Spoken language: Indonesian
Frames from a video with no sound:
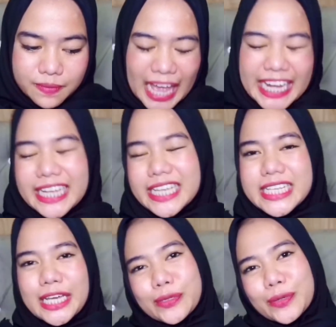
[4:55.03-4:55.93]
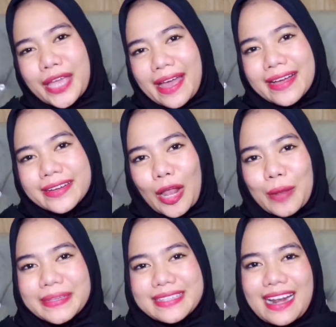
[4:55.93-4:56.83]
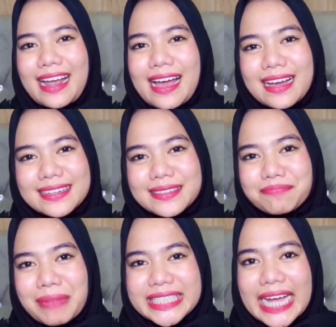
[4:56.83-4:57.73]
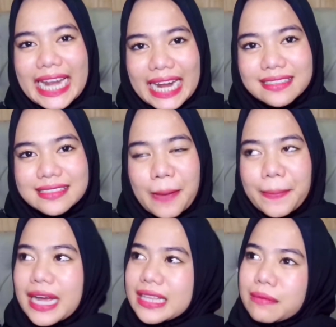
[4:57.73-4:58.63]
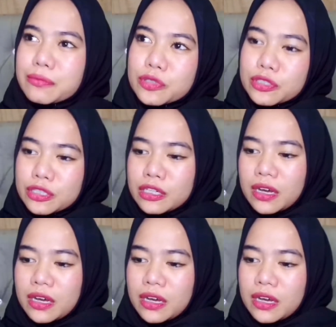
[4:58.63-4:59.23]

aneh aja sih gitu ya kalau misalnya pacaran gak pernah ketemu